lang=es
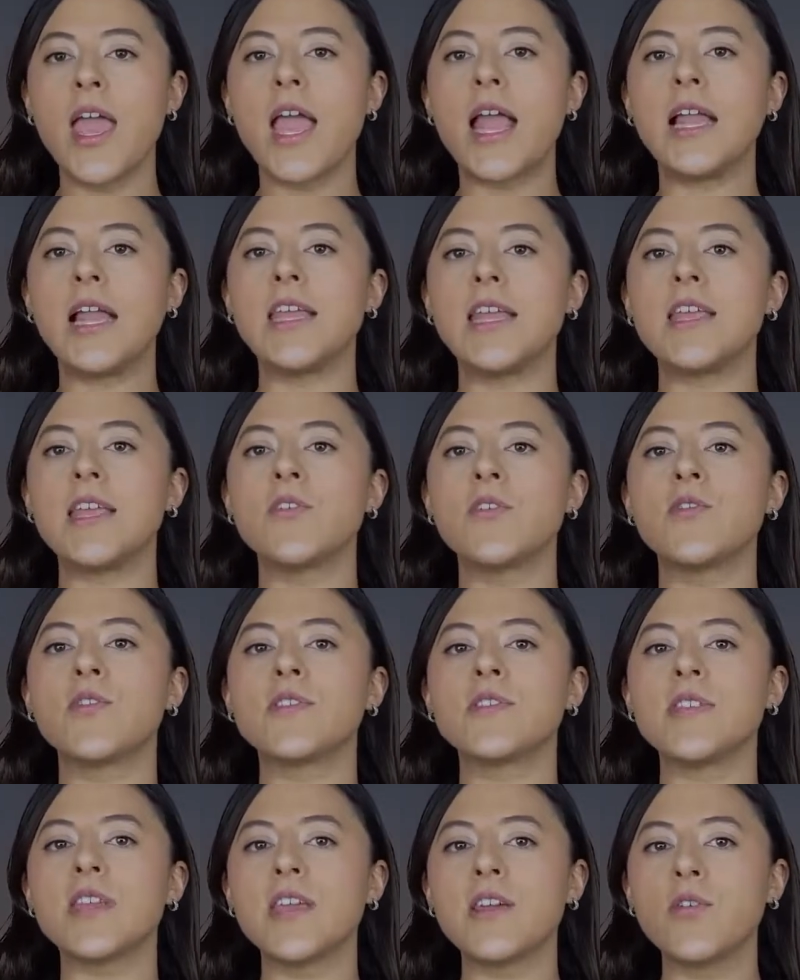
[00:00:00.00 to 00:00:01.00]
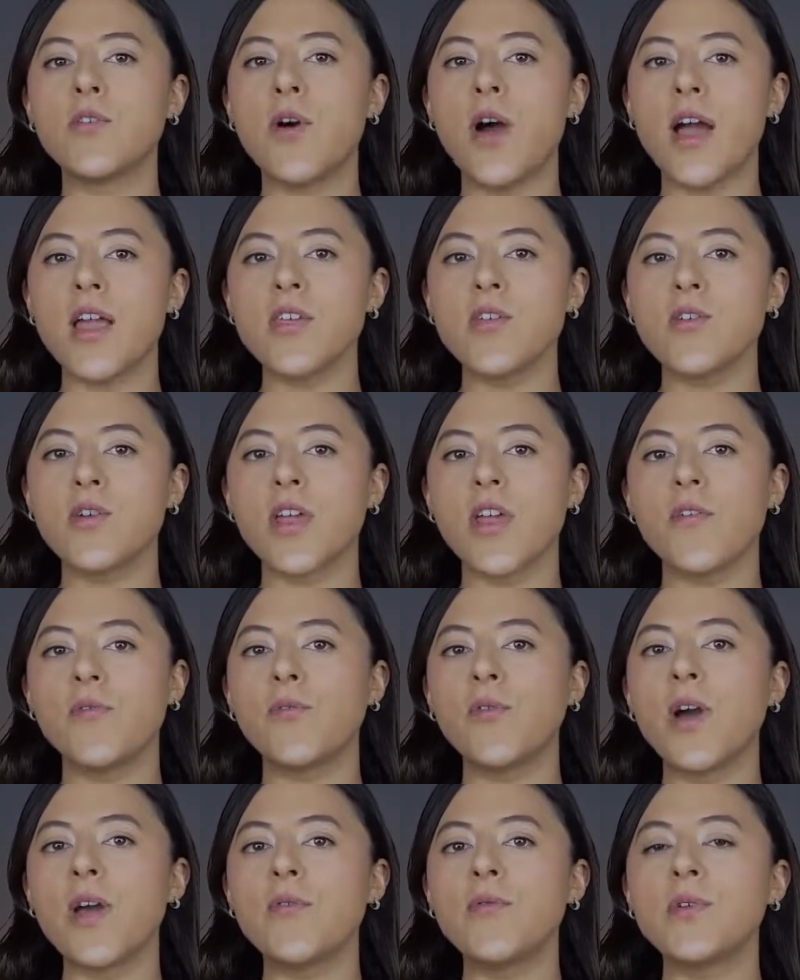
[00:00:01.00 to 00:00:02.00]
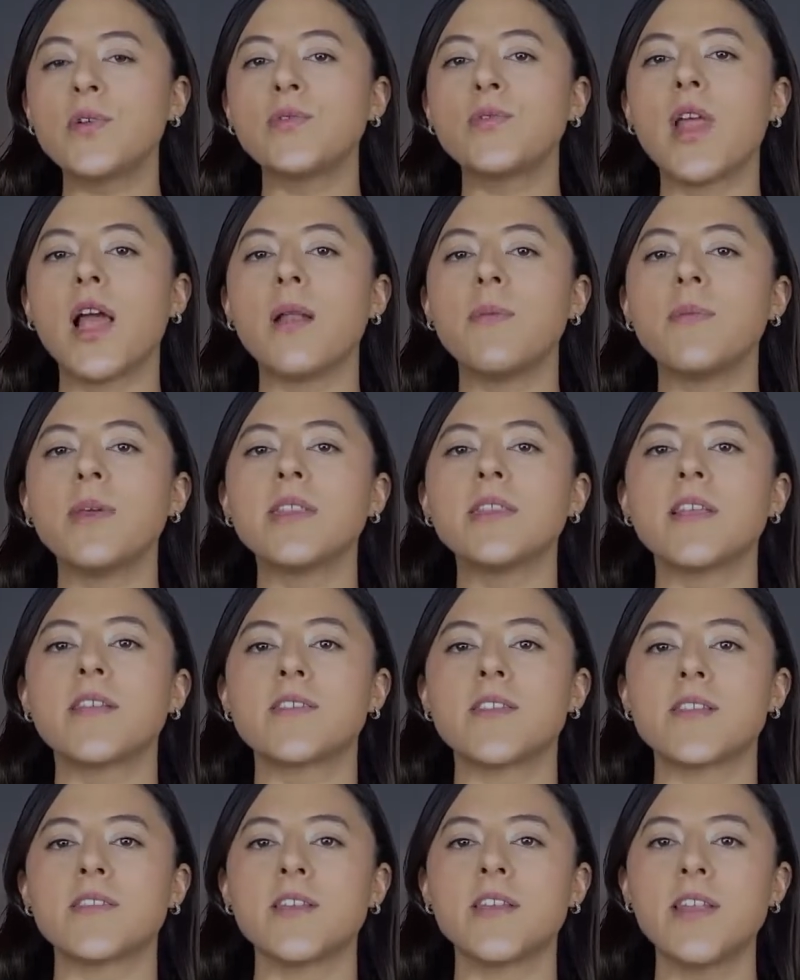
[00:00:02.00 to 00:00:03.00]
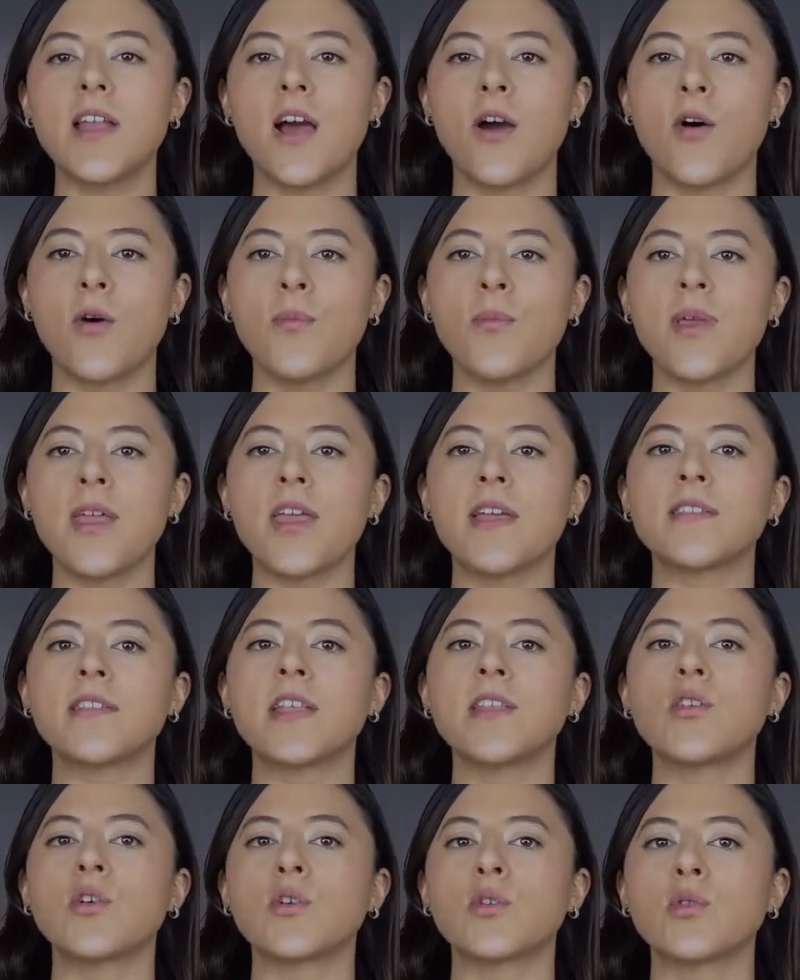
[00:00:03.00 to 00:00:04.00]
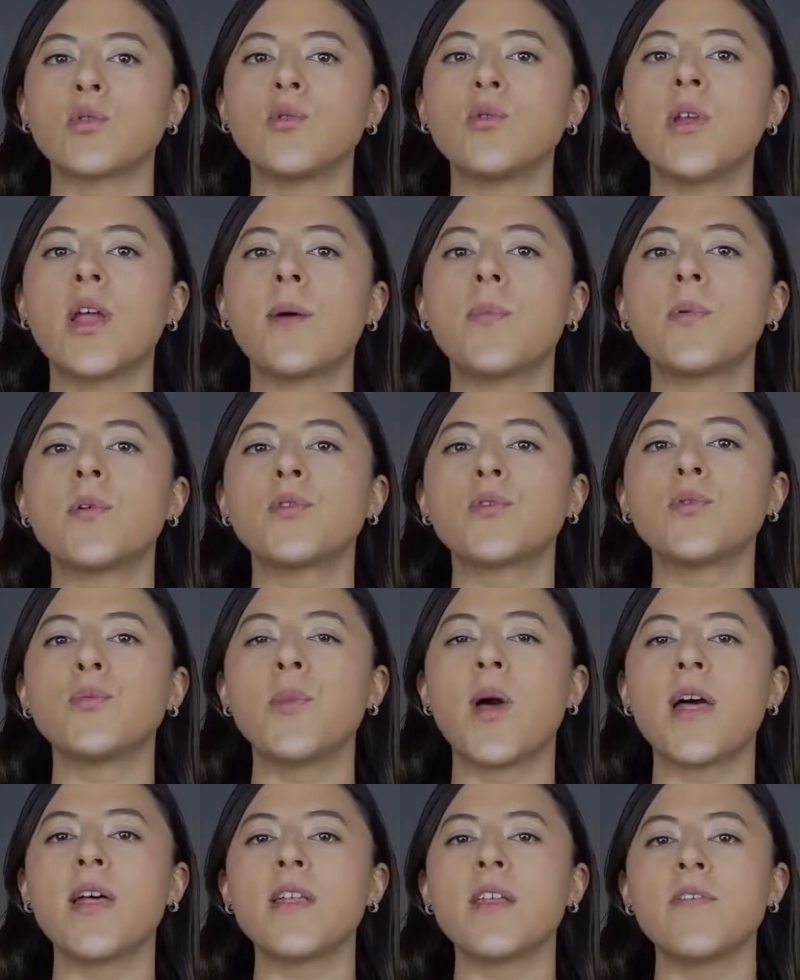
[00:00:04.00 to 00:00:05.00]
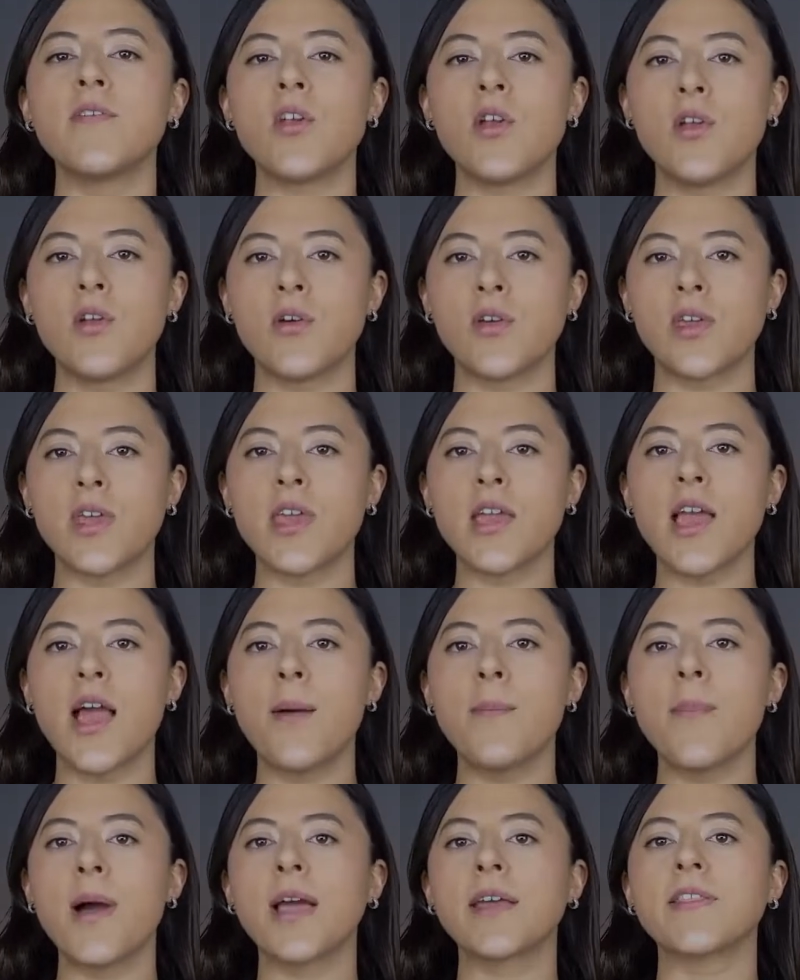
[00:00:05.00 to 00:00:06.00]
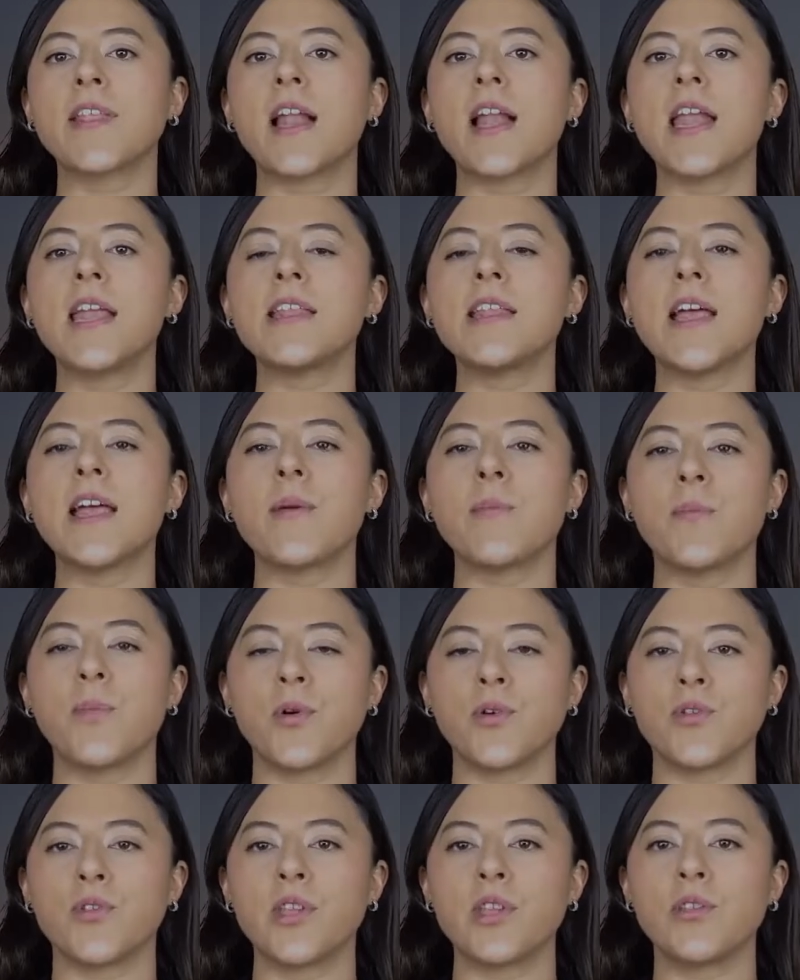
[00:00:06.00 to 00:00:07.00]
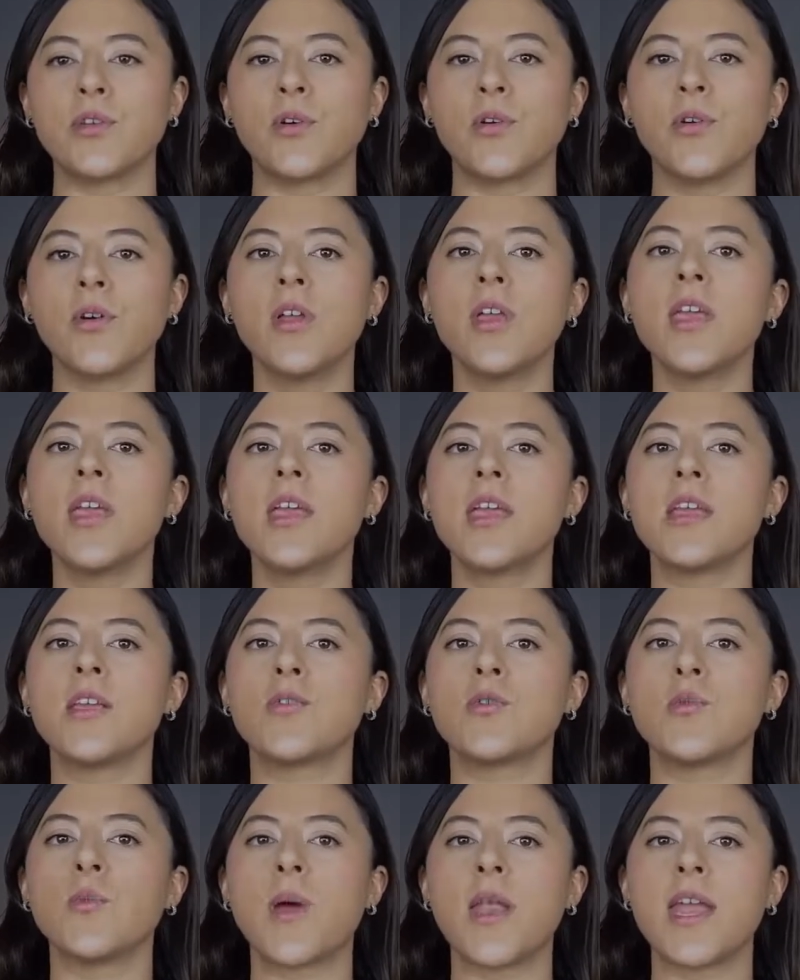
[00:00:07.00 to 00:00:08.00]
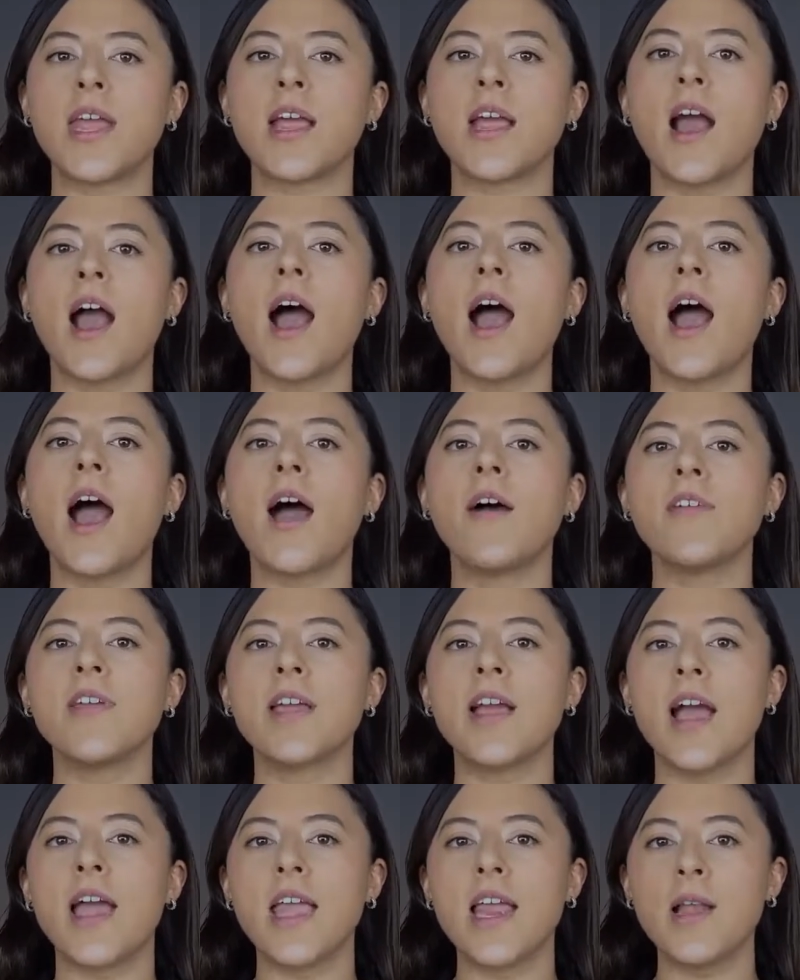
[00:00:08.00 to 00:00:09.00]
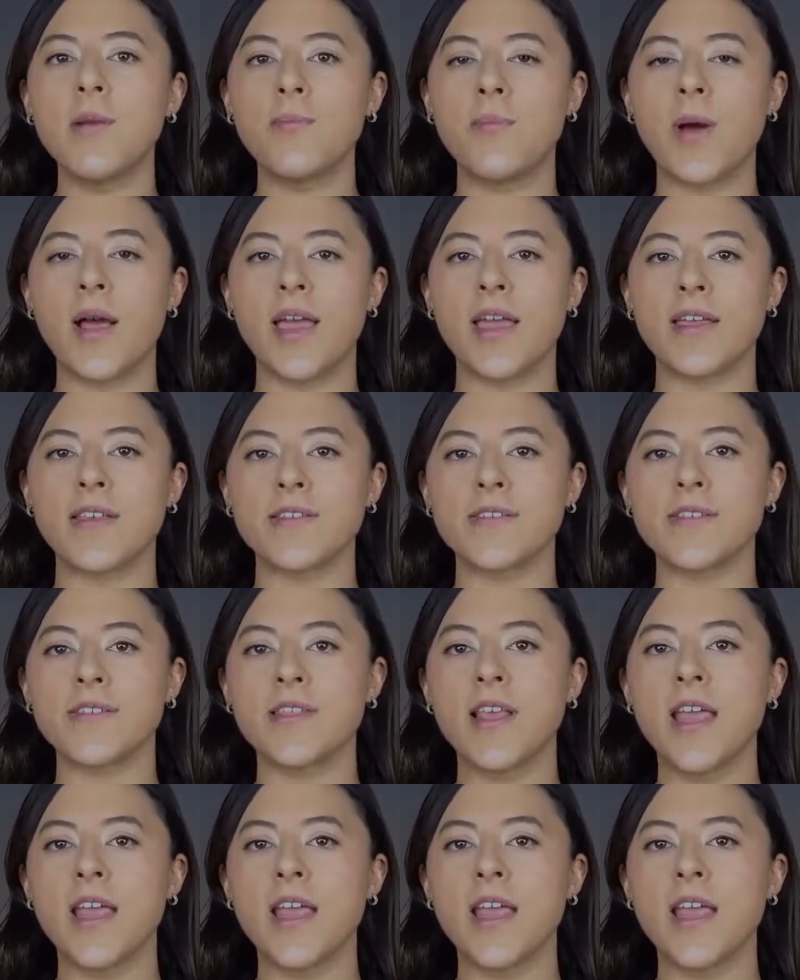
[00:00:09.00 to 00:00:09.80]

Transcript: el niño de 5 años que fue brutalmente asesinado mediante tortura por su madre biológica Magdalena Espósito y su pareja Abigail Paez,